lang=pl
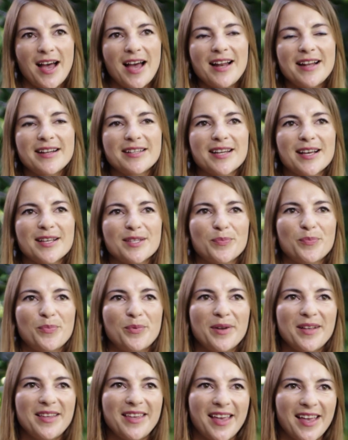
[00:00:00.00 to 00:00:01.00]
Ale czas
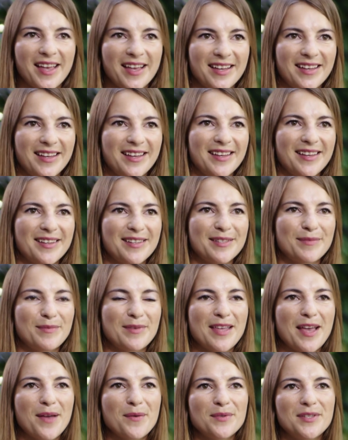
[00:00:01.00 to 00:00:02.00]
płynie, y,
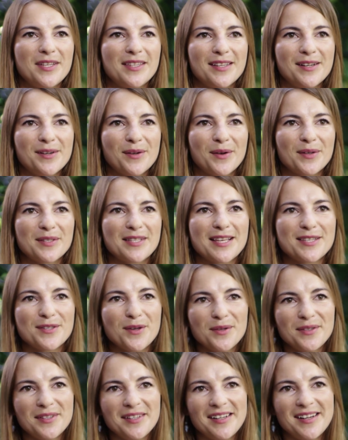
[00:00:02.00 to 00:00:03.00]
zmieniają się tylko
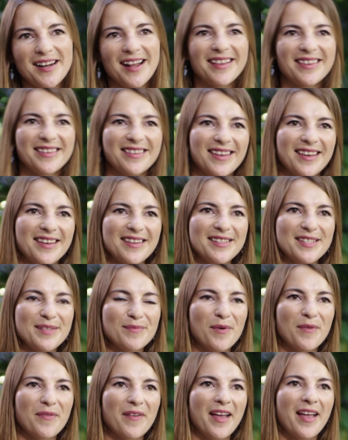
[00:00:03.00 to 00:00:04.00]
sezony letnie i
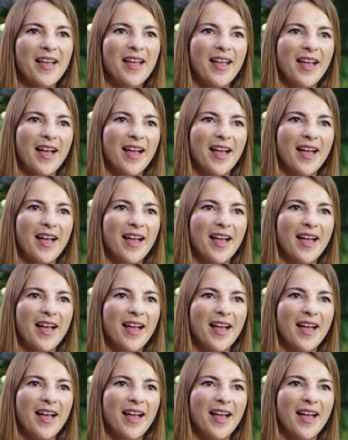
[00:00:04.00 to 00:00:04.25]
zimowe,